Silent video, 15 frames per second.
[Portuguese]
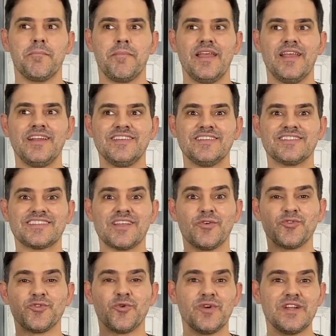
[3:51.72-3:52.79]
ele
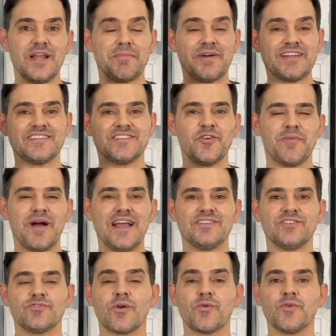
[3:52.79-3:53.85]
saltou, ele apareceu
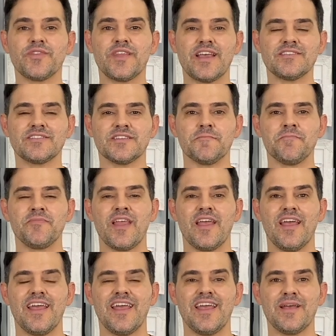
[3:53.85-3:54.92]
mais. Isso acontece
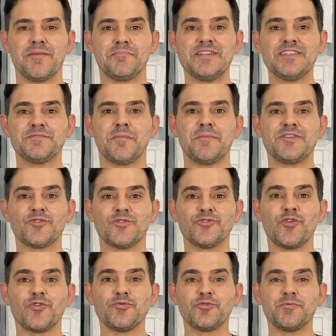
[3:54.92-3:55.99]
é, principalmente quando
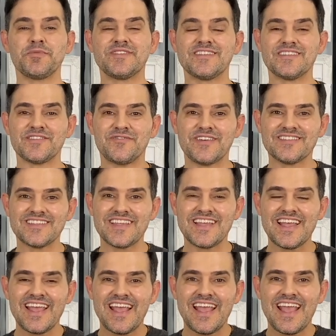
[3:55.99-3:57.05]
todo mundo precisa
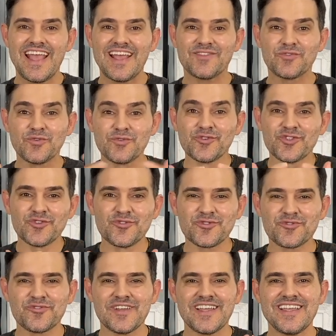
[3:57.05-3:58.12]
fazer é, tudo
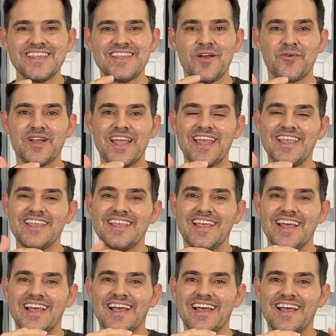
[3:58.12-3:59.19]
junto e alguém
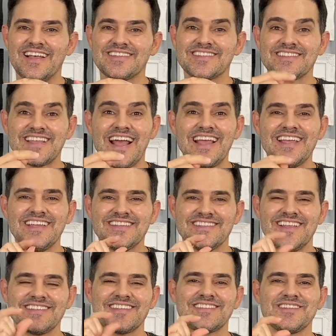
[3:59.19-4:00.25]
é, sai
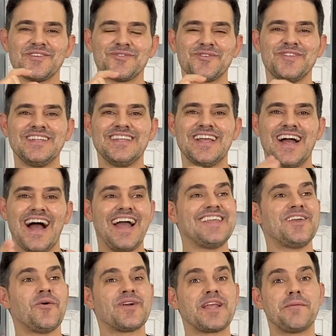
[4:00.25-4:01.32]
dessa sincronia.
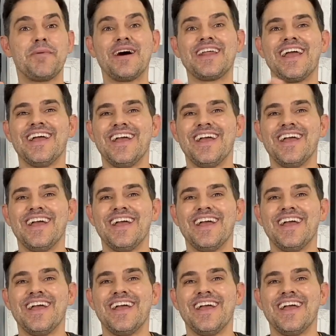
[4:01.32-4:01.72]
Aí é o que aparece,